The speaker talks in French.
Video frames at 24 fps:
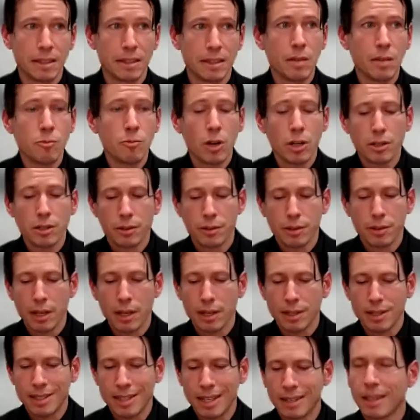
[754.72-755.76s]
témoigne
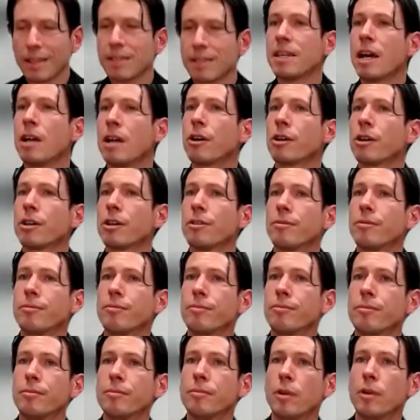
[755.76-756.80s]
d'un certain dialogue
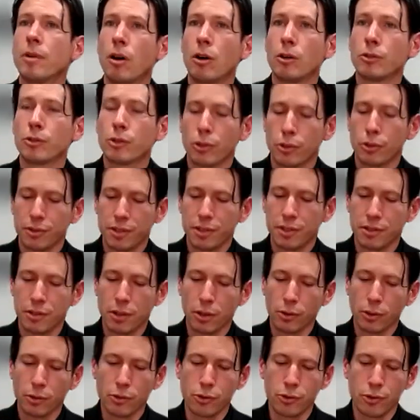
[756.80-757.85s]
entre ces
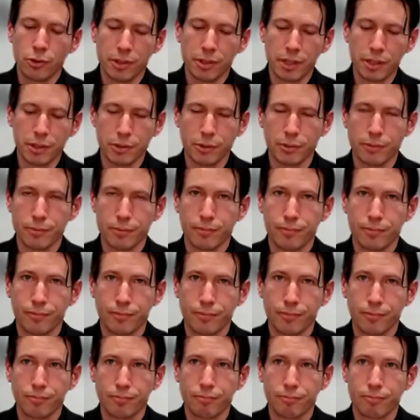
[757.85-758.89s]
ordres de juridiction.
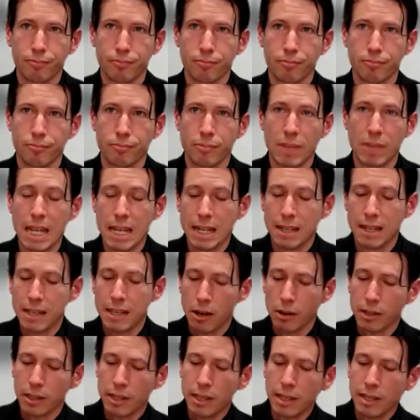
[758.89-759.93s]

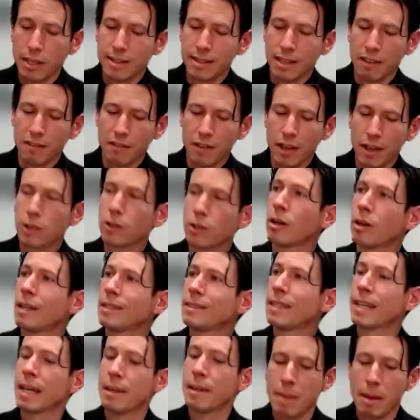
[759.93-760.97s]
Dialogue qui s'avère dans
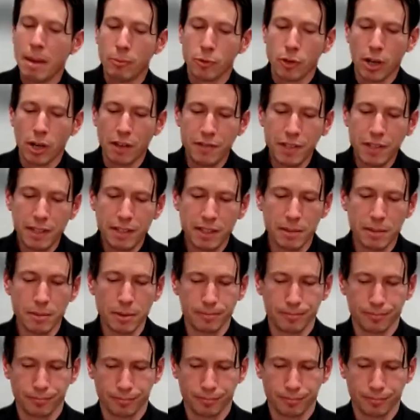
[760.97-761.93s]
l'intérêt même de la victime.